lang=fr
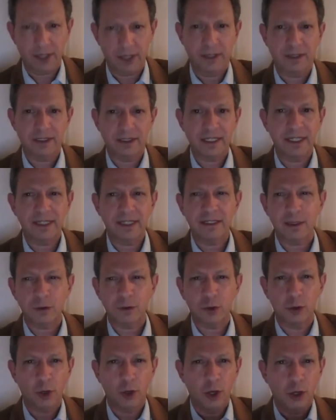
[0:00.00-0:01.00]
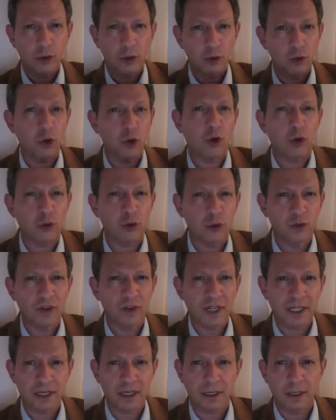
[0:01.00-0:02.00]
c'est-à-dire de, de
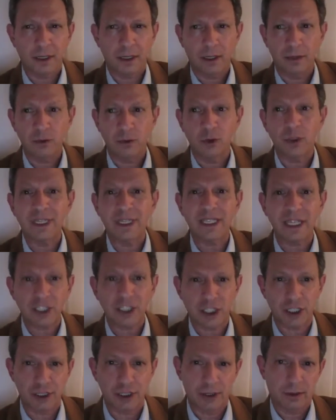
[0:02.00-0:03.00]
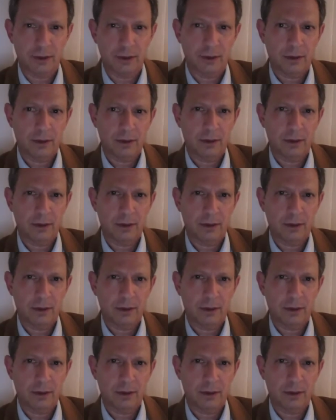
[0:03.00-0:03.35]
recouvrir, de cacher.